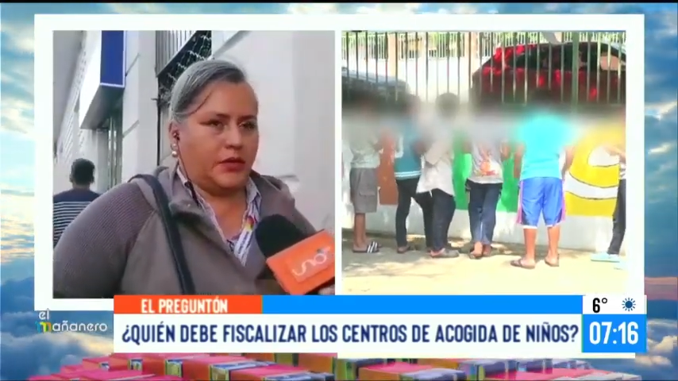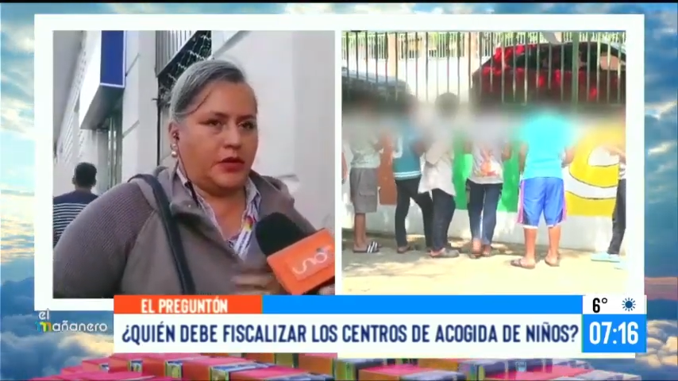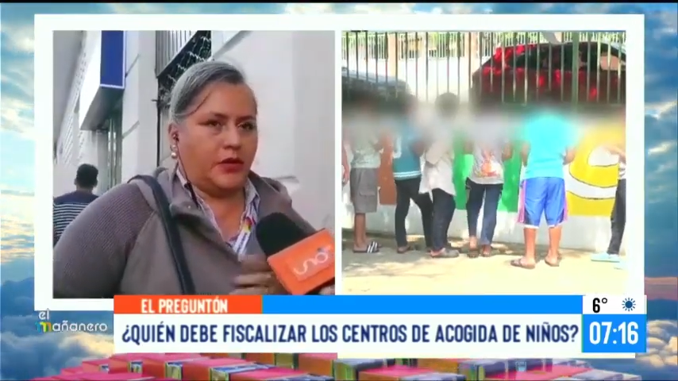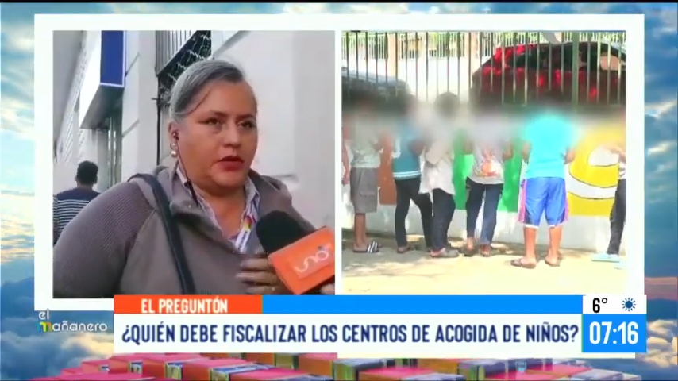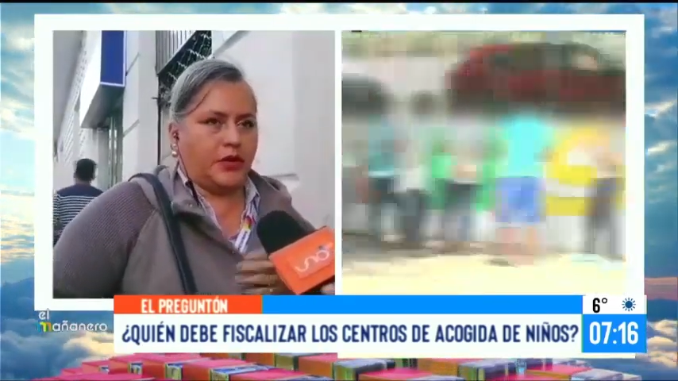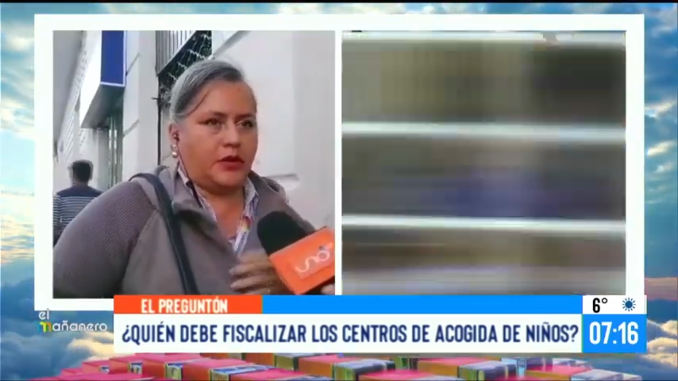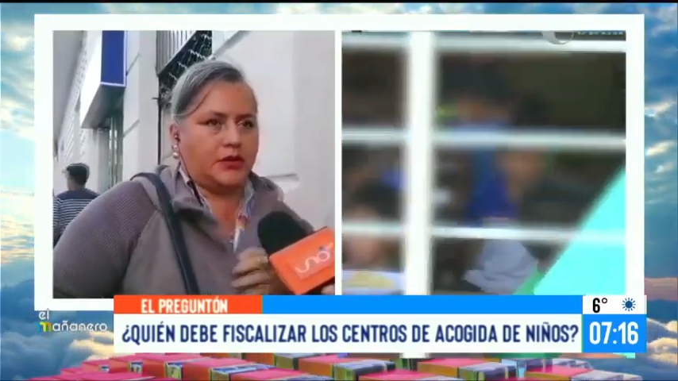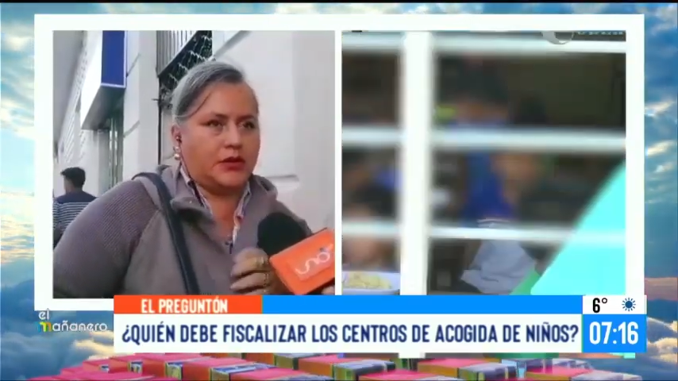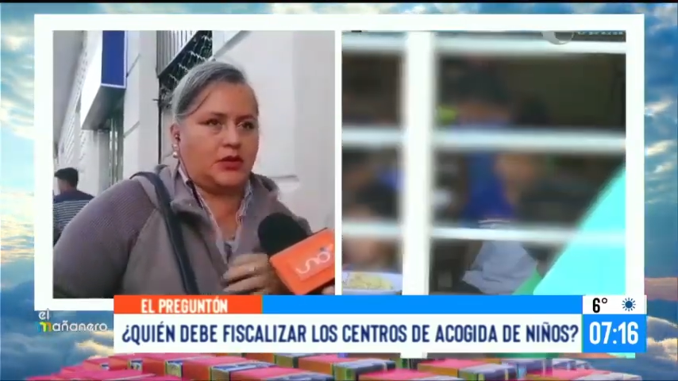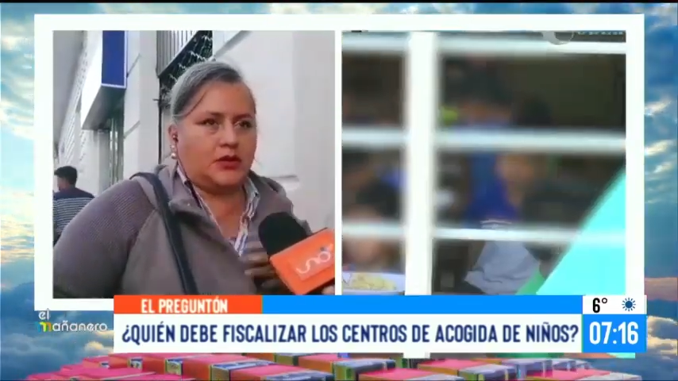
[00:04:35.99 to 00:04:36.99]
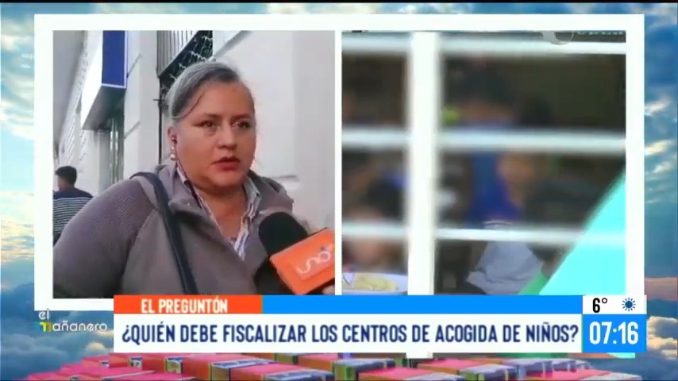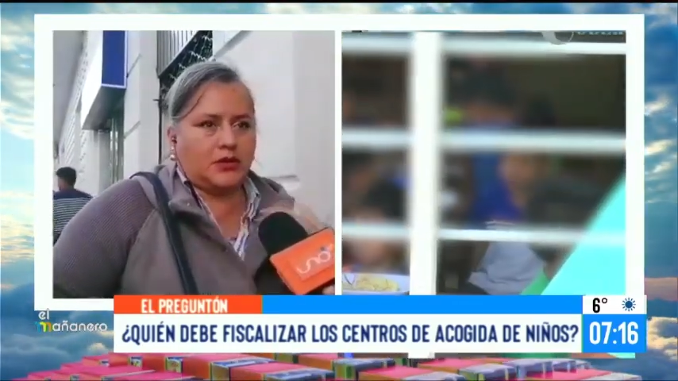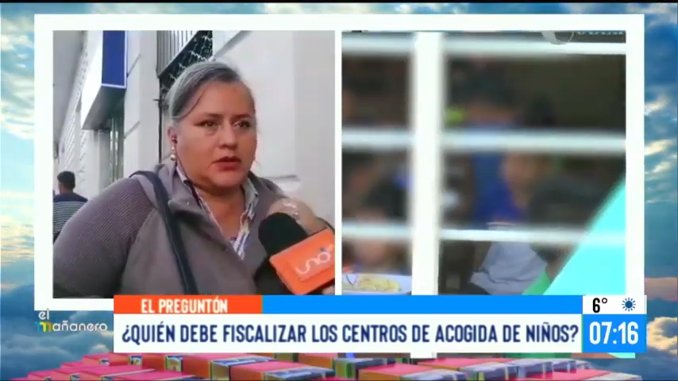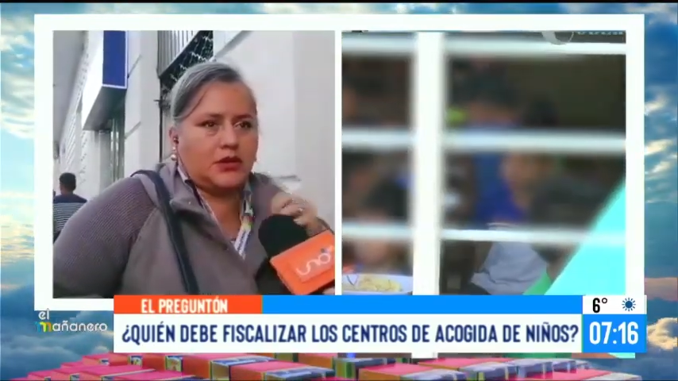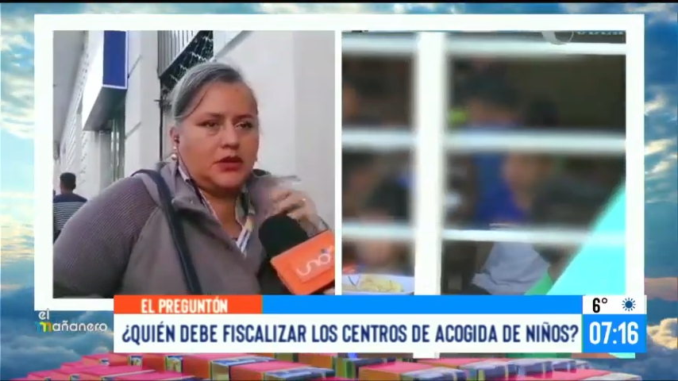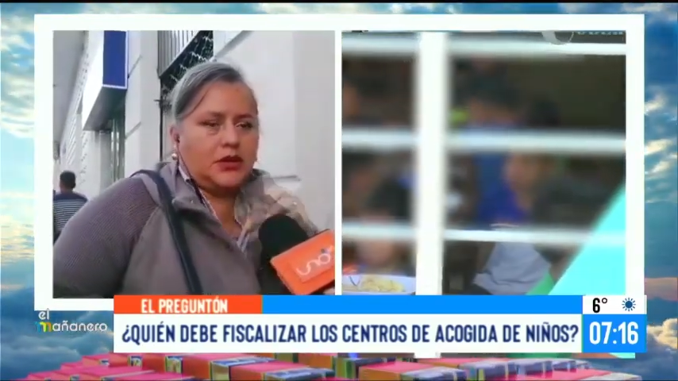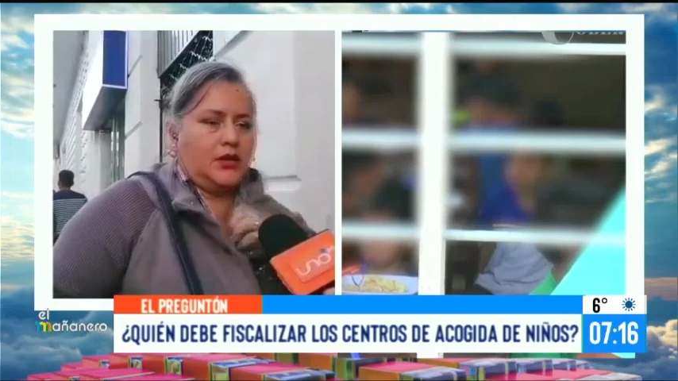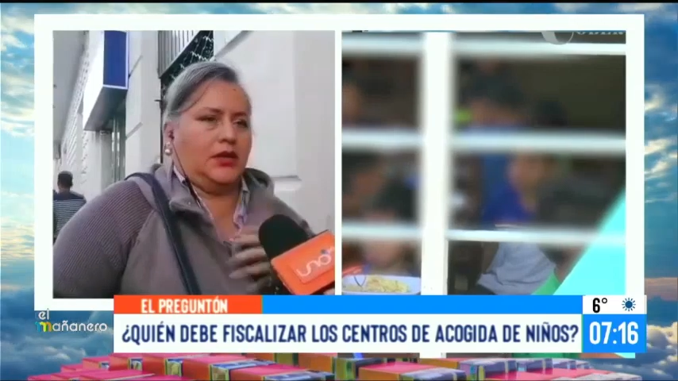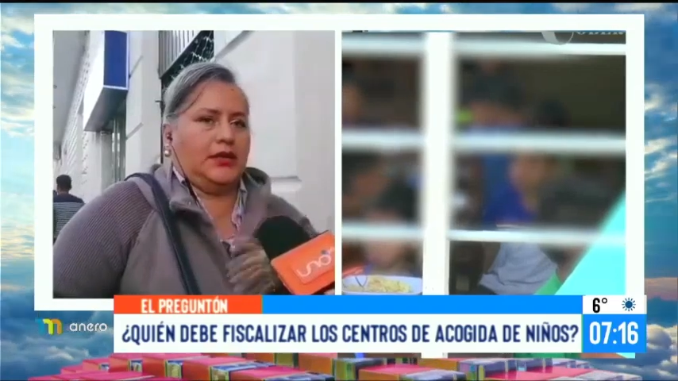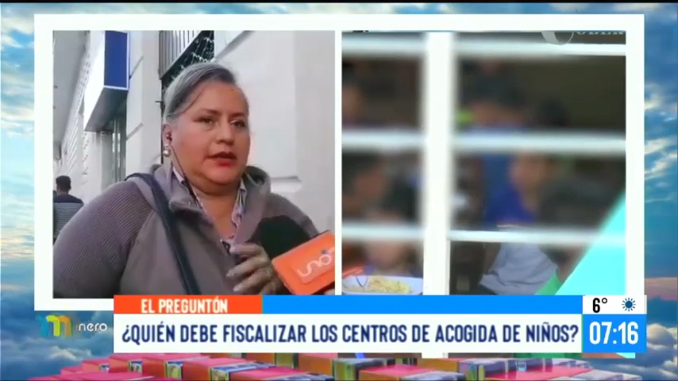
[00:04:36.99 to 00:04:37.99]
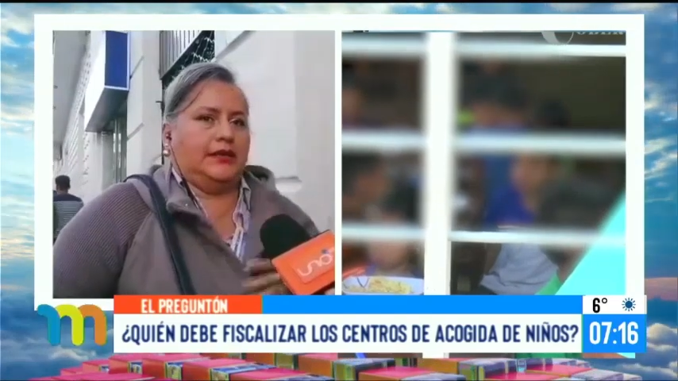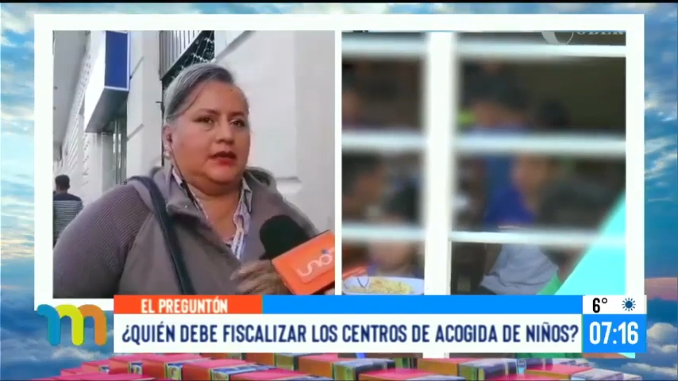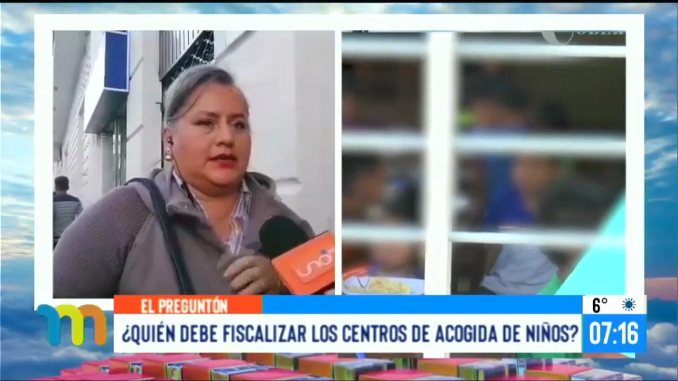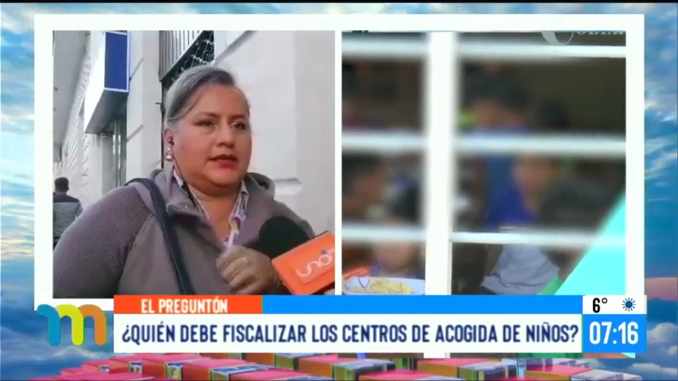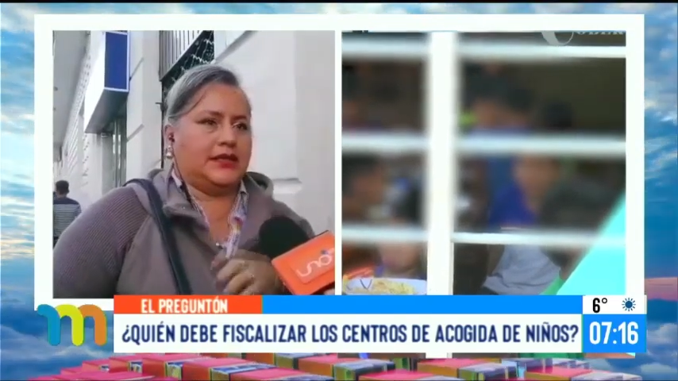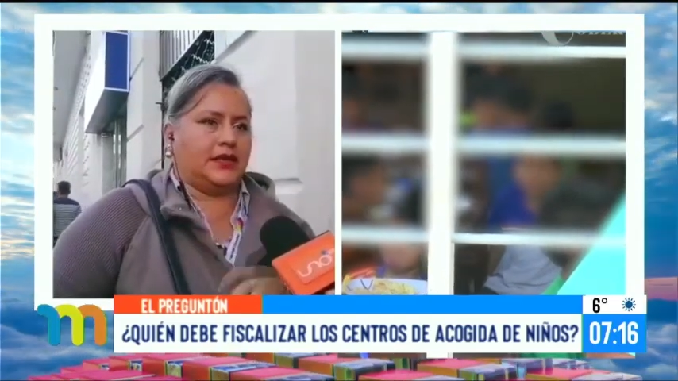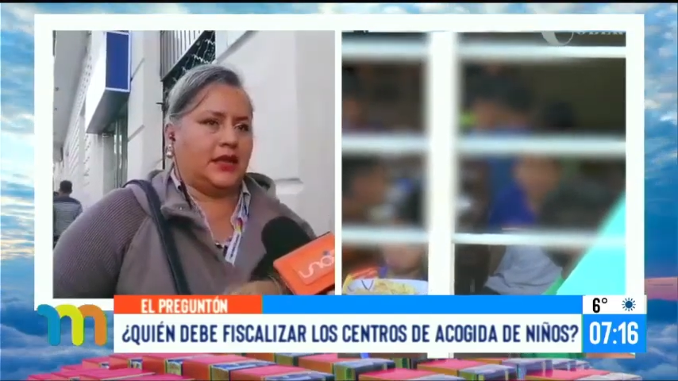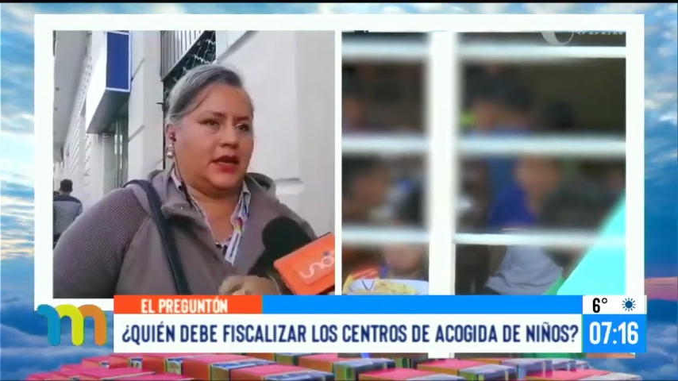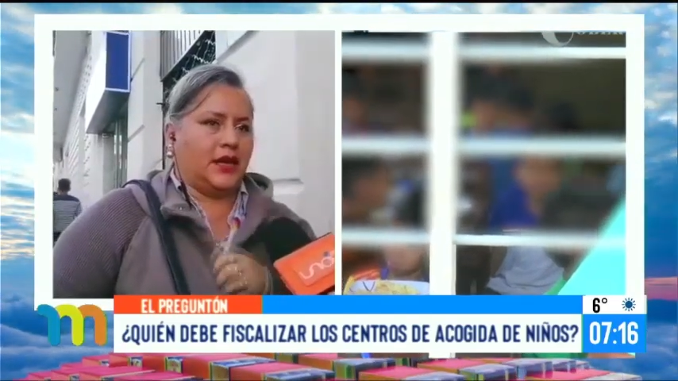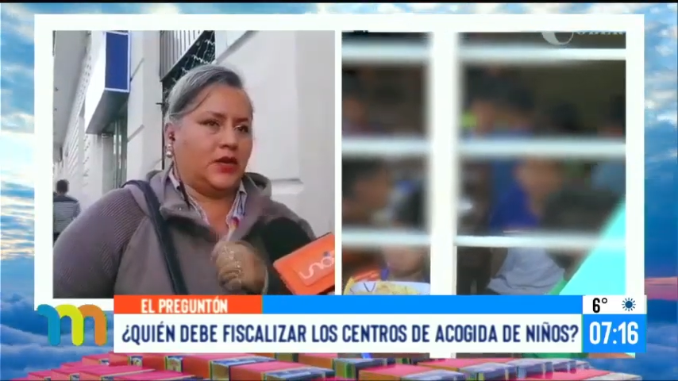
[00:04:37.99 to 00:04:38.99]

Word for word: ¿Por qué? Porque los niños necesitan